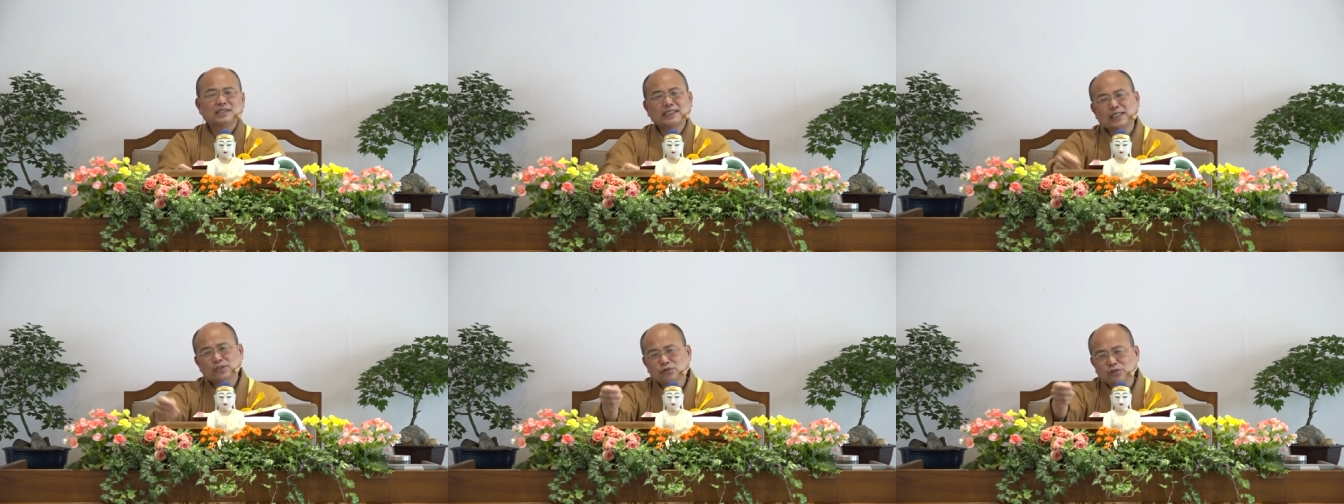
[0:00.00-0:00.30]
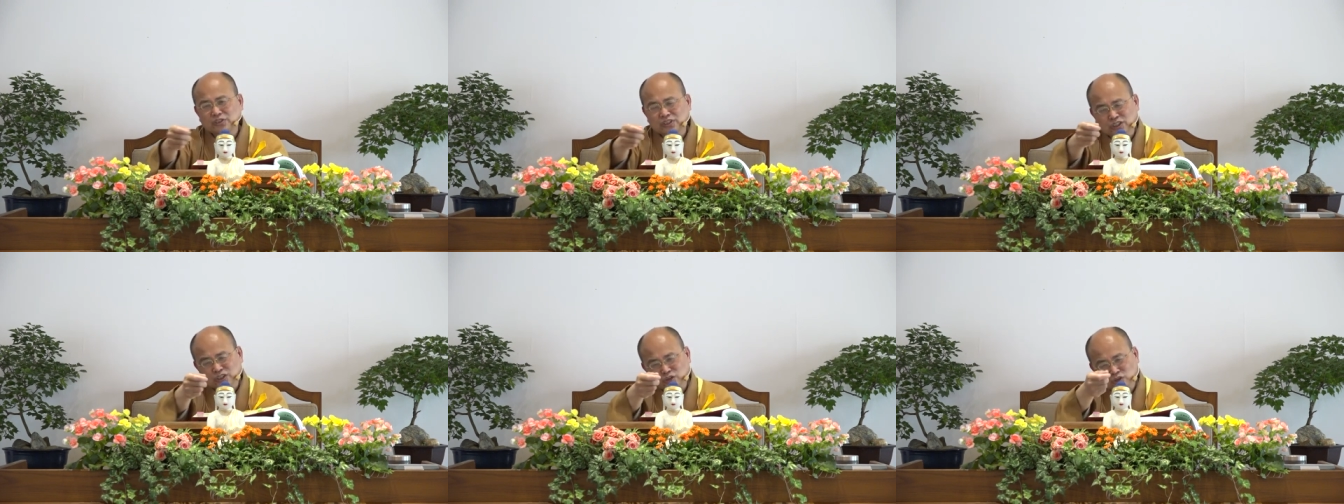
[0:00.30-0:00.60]
他
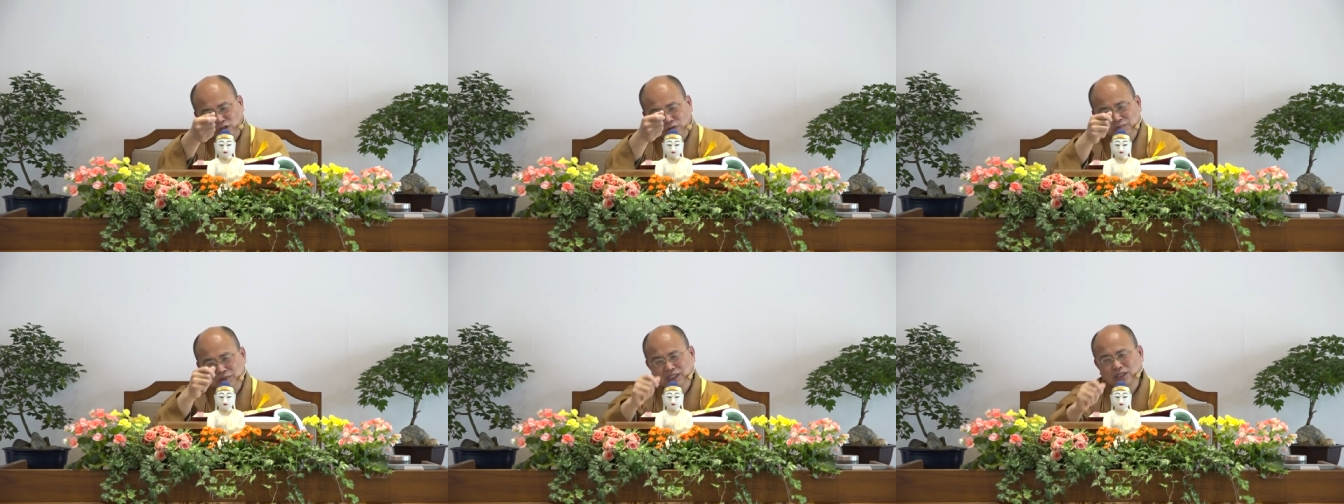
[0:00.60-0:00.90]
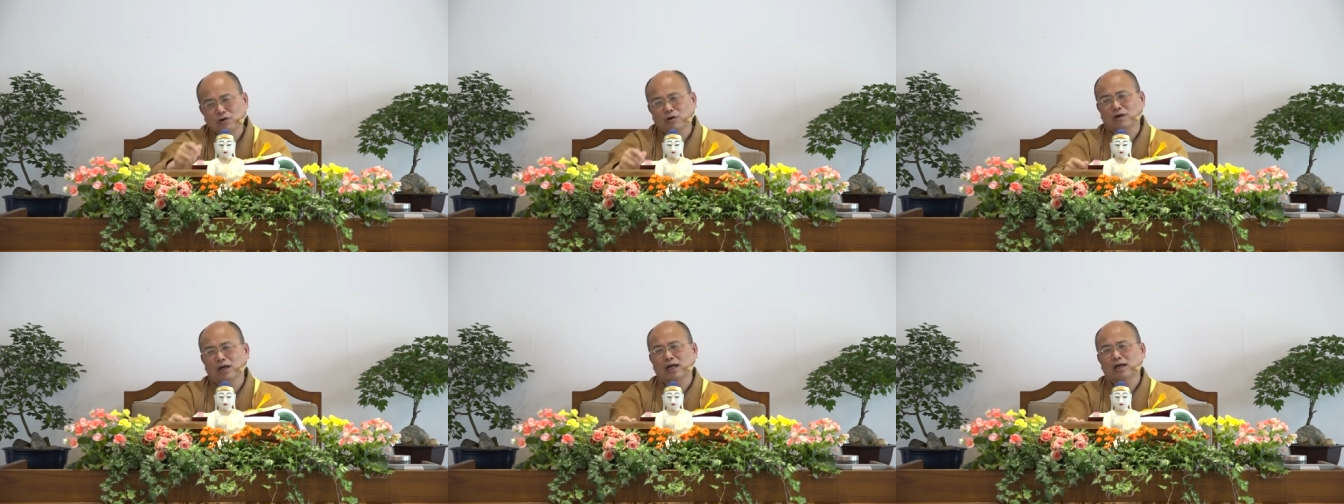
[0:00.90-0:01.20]
都已经走到
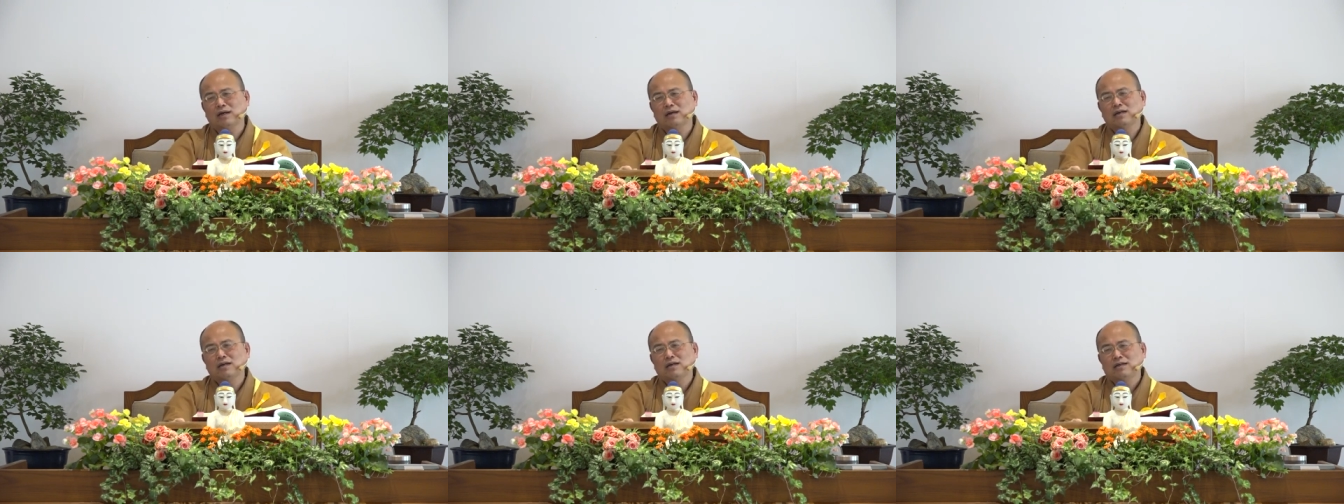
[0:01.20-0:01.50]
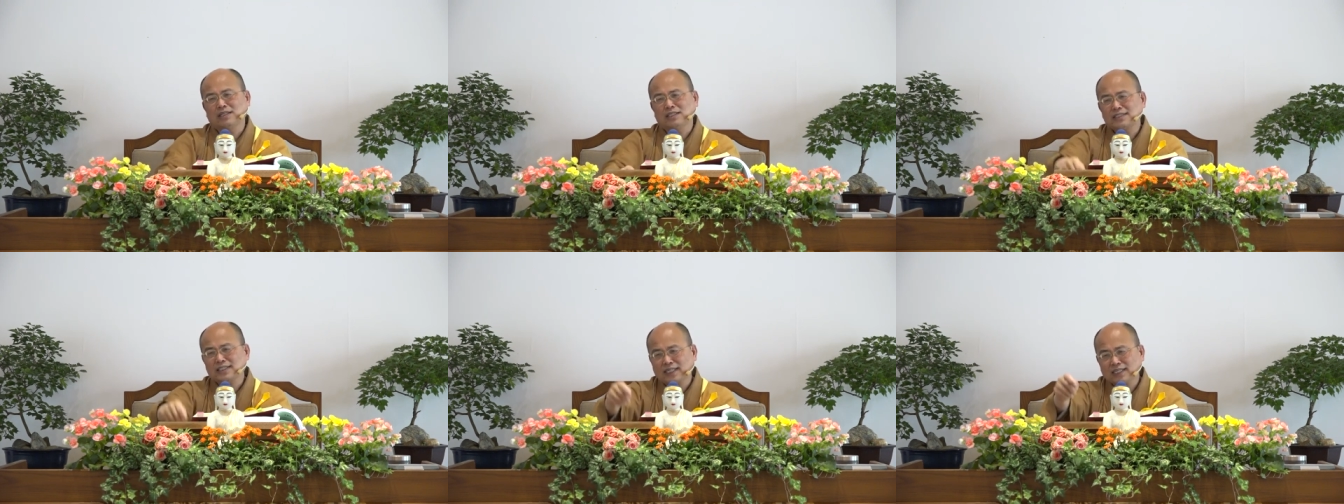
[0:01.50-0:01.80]
门口了，
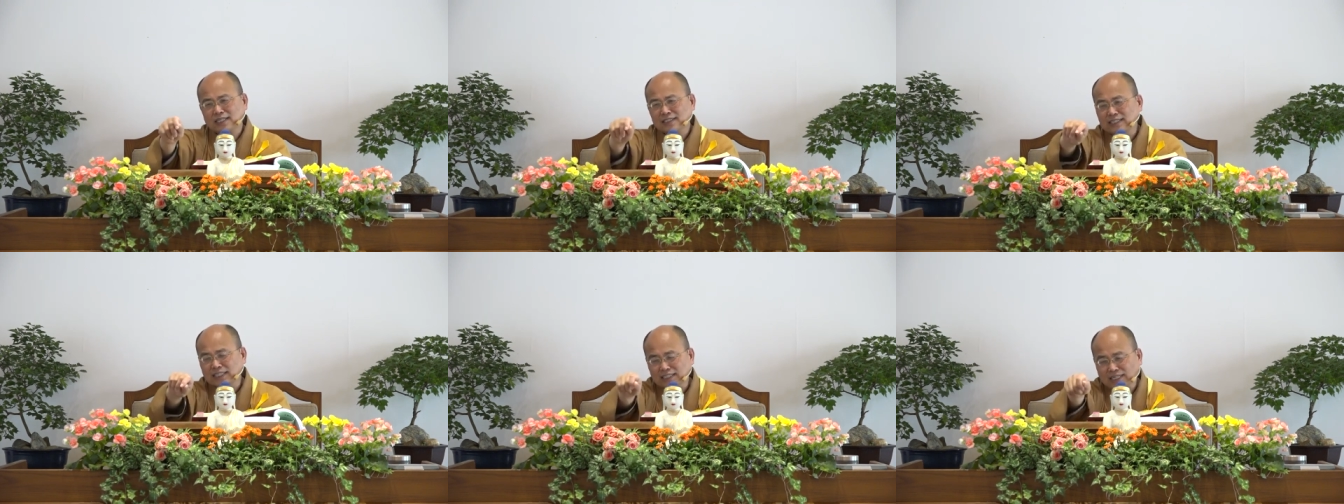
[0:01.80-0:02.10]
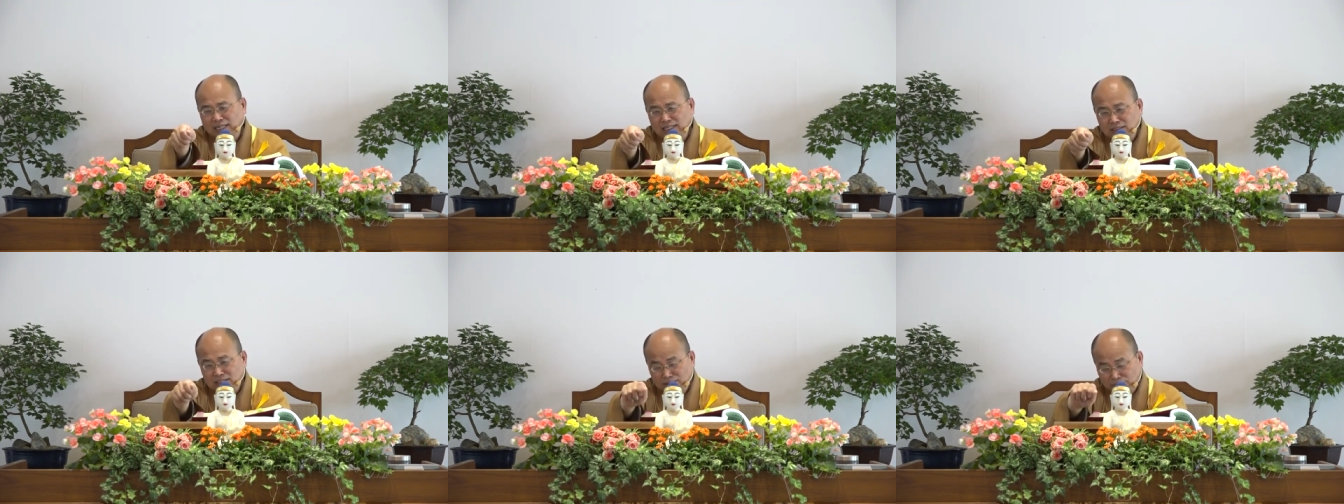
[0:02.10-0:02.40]
你给他给
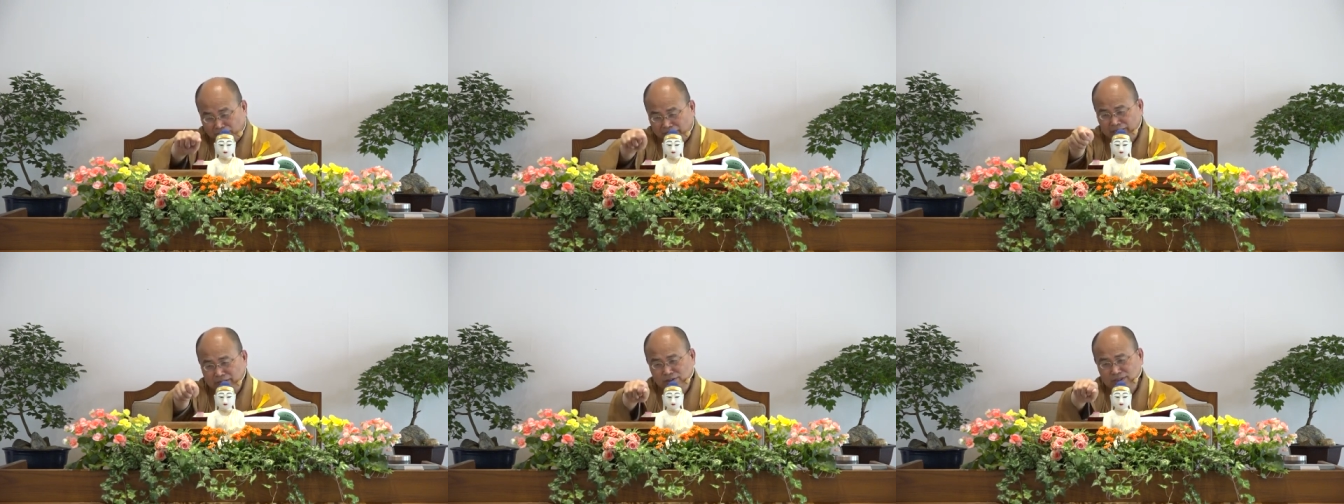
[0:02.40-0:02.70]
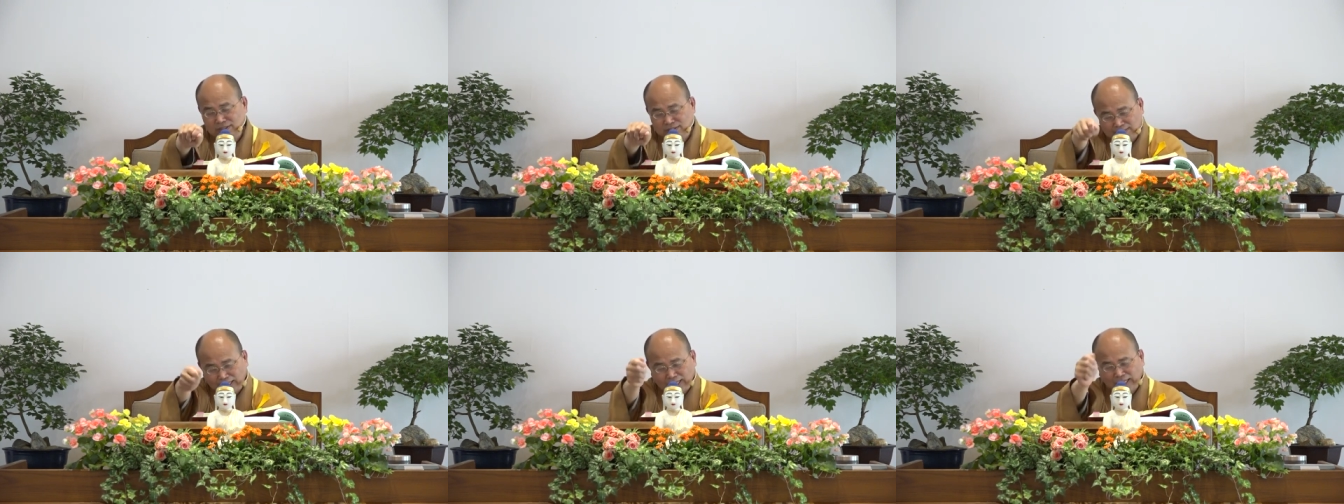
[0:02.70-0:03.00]
他一把钥
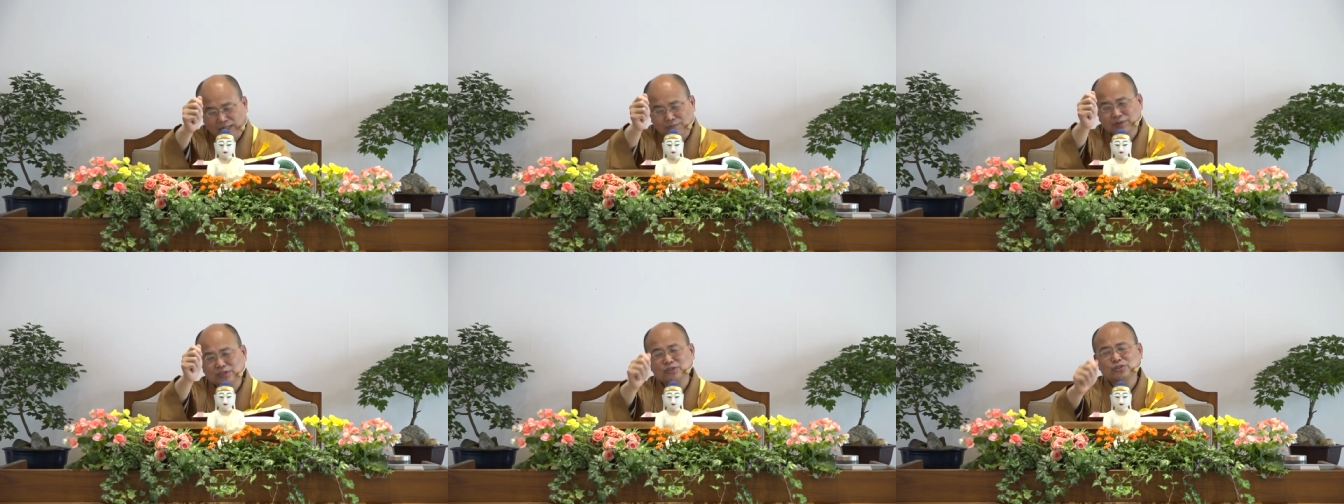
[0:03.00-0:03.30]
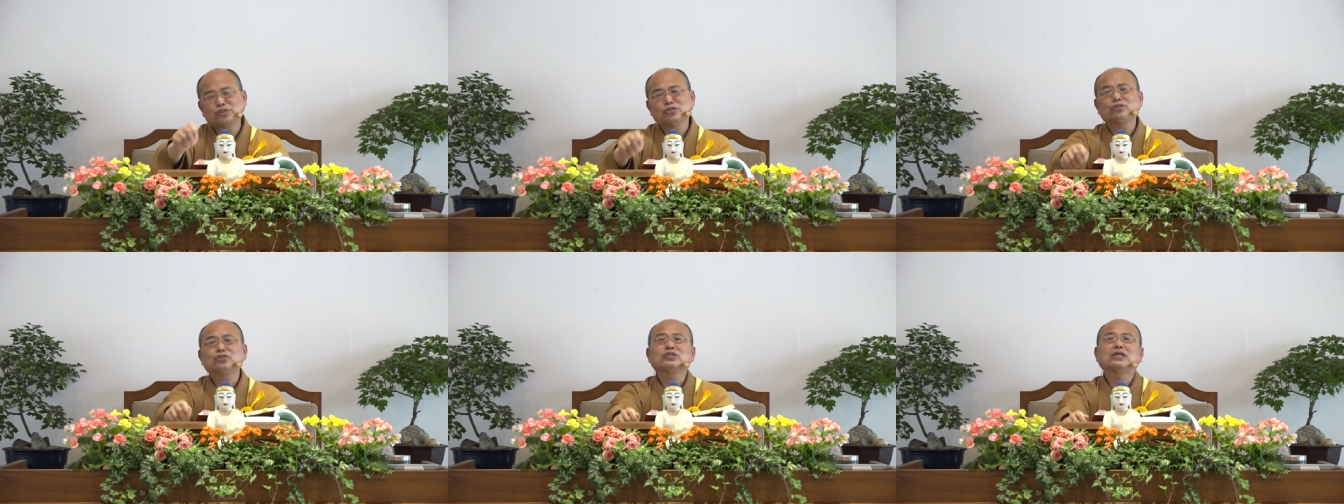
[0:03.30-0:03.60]
匙打开门
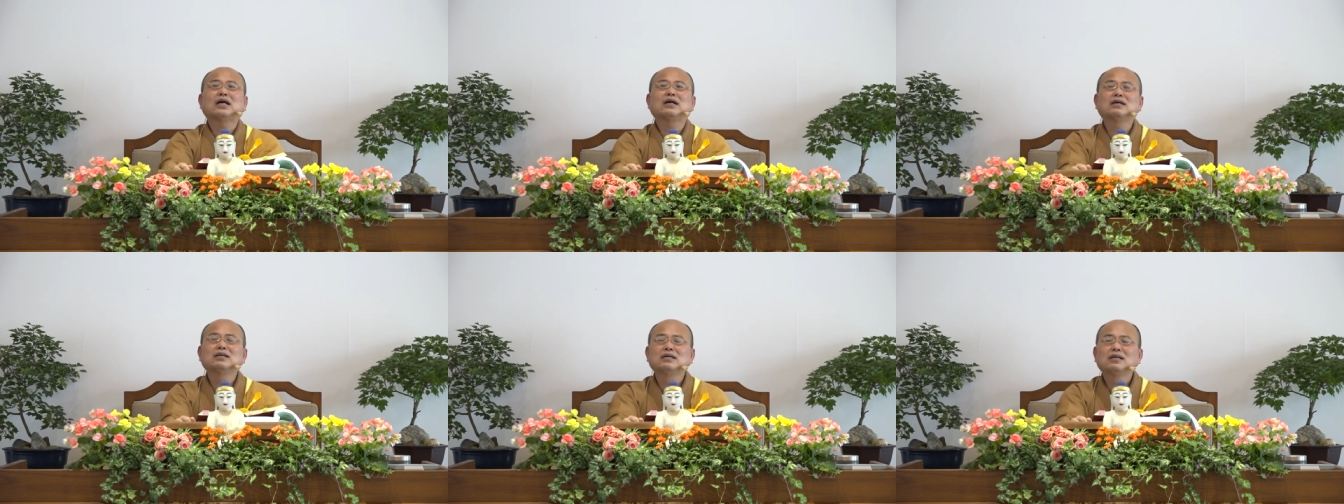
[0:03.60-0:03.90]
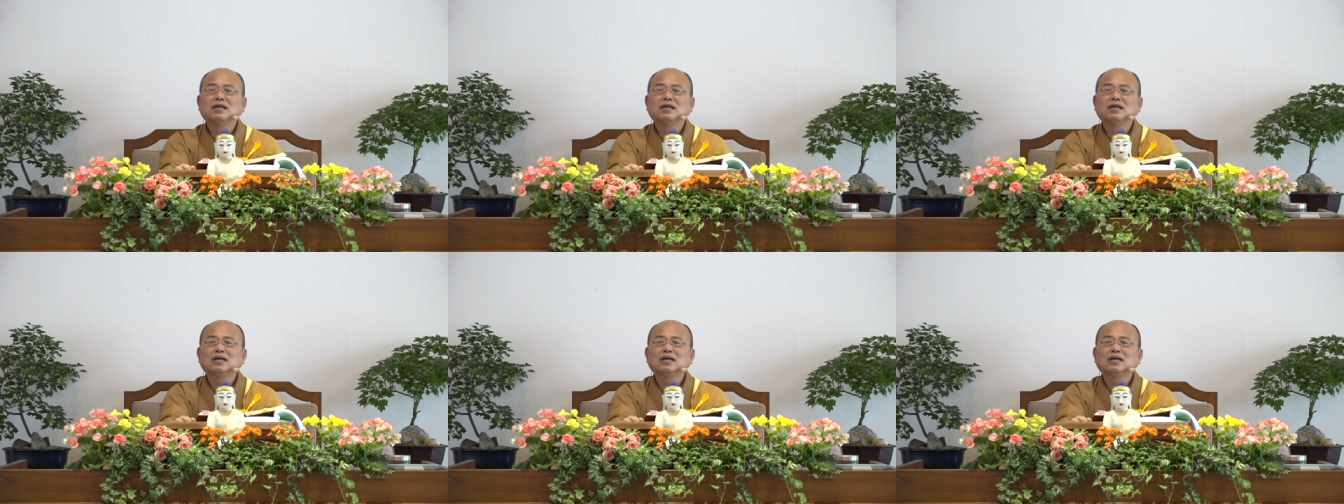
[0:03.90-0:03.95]
就进去了，